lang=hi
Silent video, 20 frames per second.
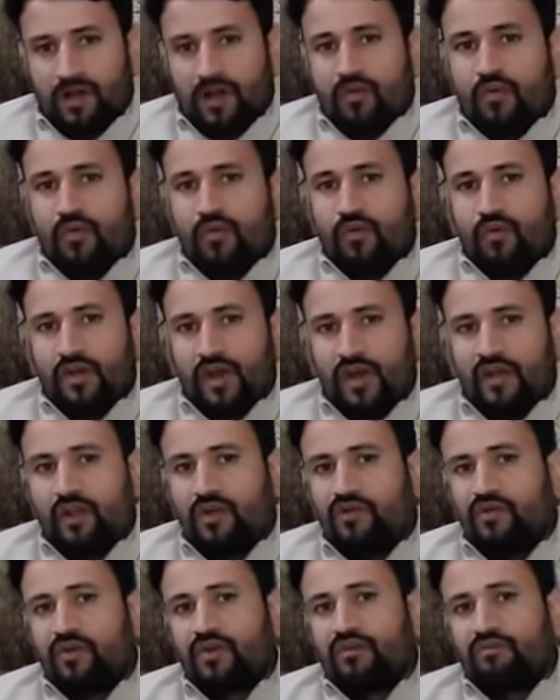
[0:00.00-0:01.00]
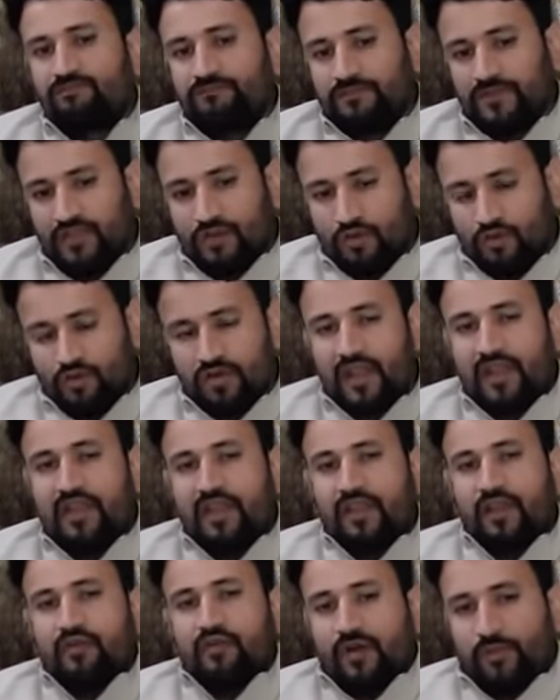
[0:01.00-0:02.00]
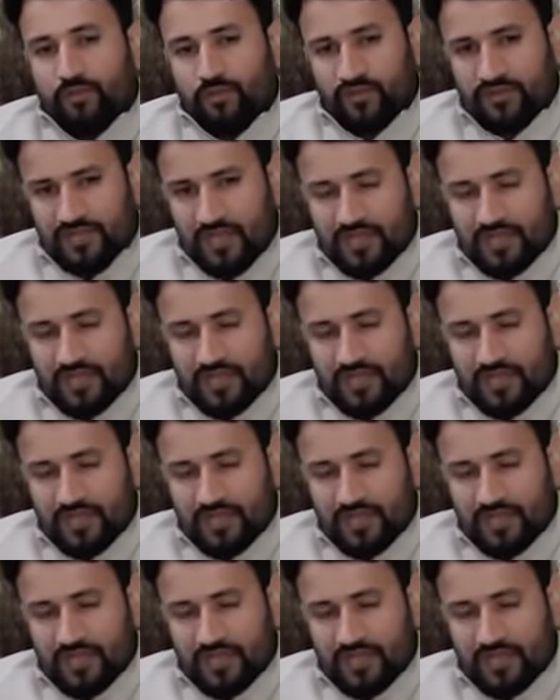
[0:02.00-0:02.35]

मांग को उठा रहा हूं और उठा के आ रहा हूं आपको